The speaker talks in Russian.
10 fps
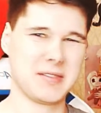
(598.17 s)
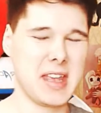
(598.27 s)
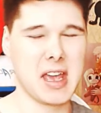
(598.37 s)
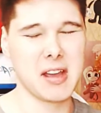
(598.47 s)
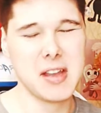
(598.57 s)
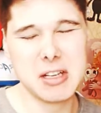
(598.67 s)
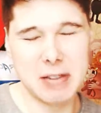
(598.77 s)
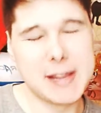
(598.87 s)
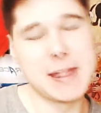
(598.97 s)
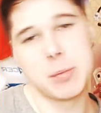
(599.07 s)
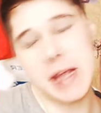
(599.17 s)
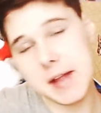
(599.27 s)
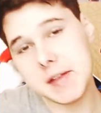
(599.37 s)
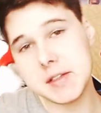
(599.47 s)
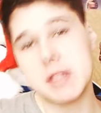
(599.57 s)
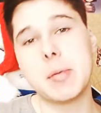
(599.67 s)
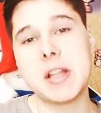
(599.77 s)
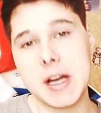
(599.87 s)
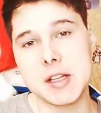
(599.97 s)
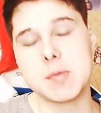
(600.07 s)
Не. Ладно, я надеюсь, тебе
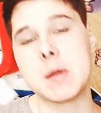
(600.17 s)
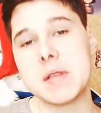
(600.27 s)
понравилось.